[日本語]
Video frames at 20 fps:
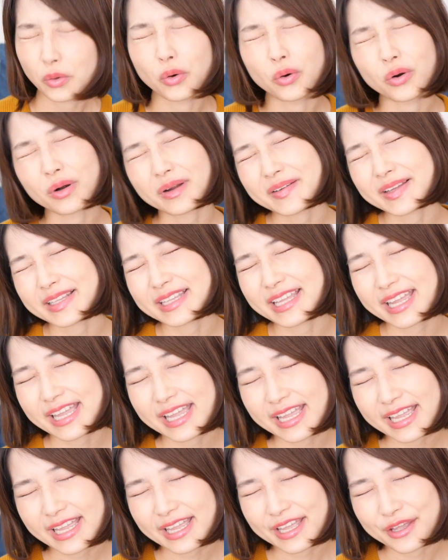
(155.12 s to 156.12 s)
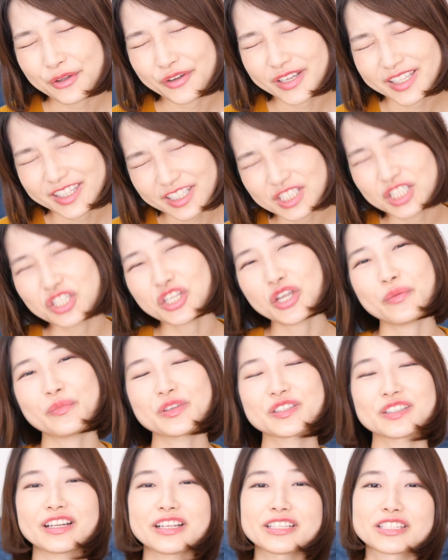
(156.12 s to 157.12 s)
これはね、私には
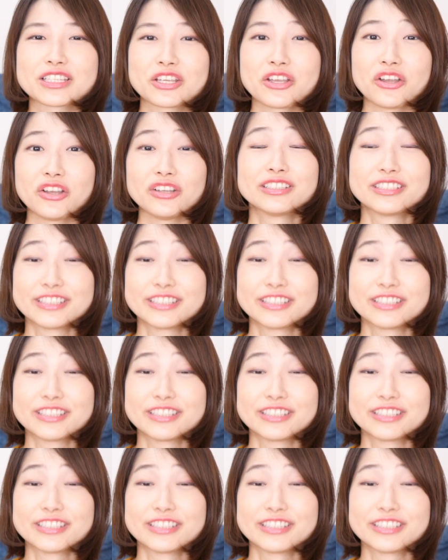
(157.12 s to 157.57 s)
珍しく